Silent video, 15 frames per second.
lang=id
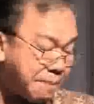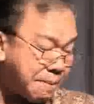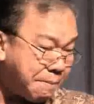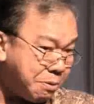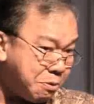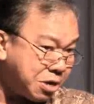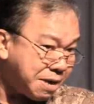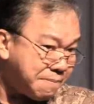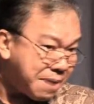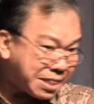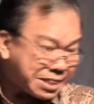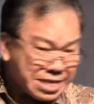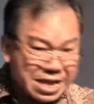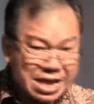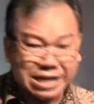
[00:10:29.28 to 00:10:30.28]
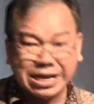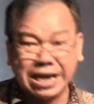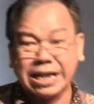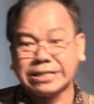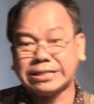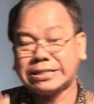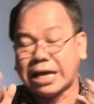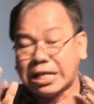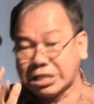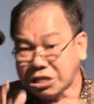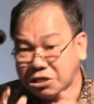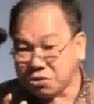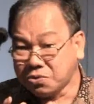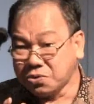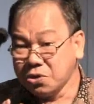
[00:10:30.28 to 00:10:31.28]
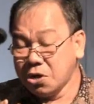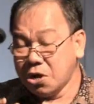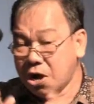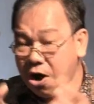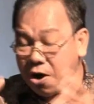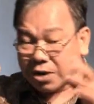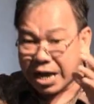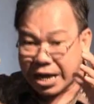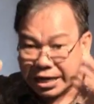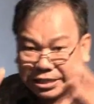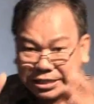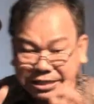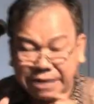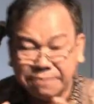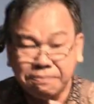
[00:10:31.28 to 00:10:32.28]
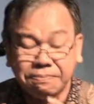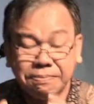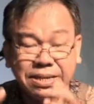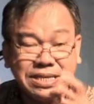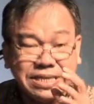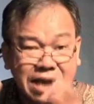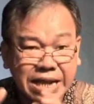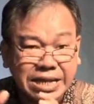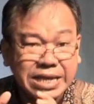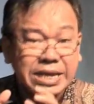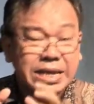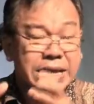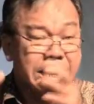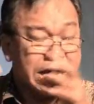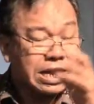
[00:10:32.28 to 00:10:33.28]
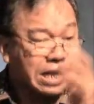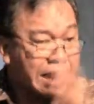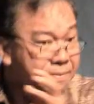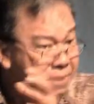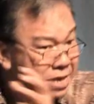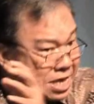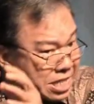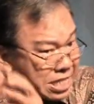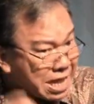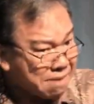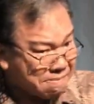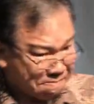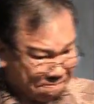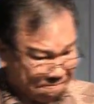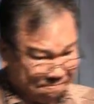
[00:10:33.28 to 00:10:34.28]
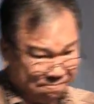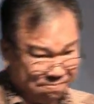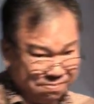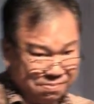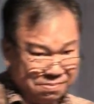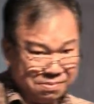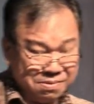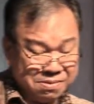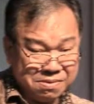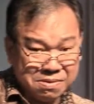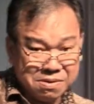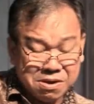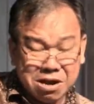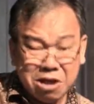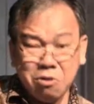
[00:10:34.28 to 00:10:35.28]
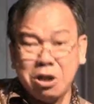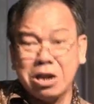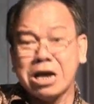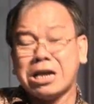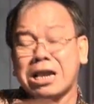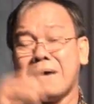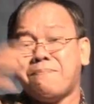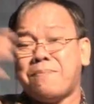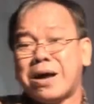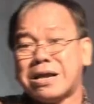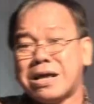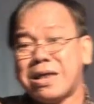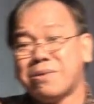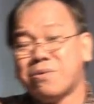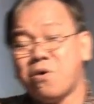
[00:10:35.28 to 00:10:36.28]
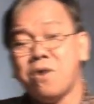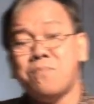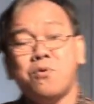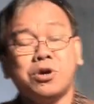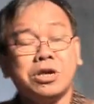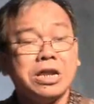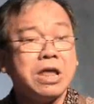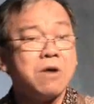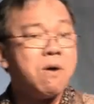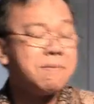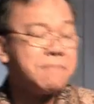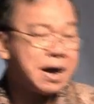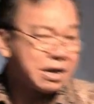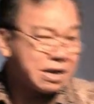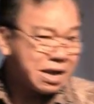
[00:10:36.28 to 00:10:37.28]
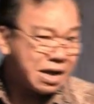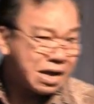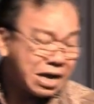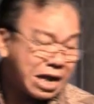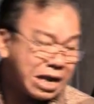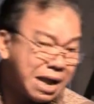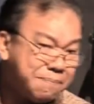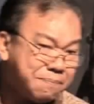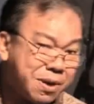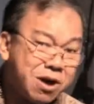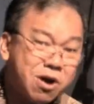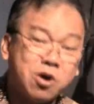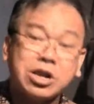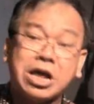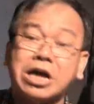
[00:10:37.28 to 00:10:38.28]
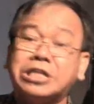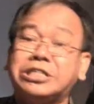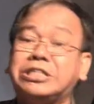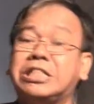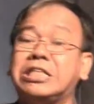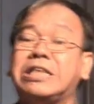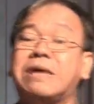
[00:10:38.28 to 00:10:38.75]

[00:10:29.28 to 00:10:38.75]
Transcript: menuju kematian karena saat itu orang Kristen menjadi kambing hitam. Kalau ada kelaparan, oh mungkin dewa marah. Kenapa orang Kristen tidak